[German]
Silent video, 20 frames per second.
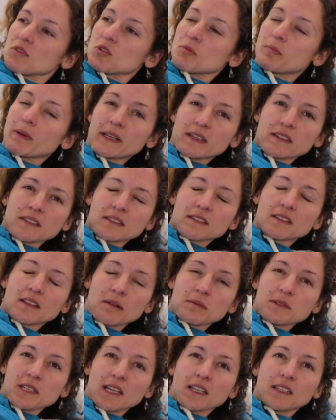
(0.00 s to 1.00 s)
Zu pennen ist, es,
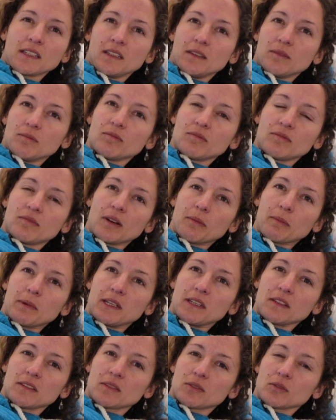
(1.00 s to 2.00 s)
glaube ich, angenehm, weil
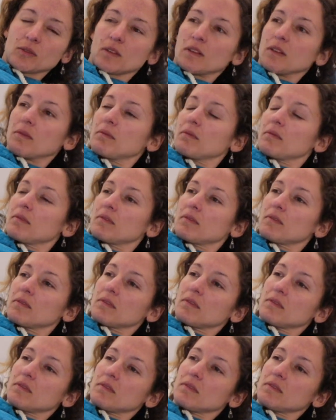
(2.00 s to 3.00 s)
man nicht weil so... Weil sogar fast ein bisschen
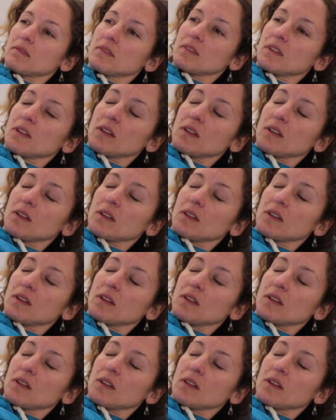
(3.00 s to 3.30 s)
viel, ne?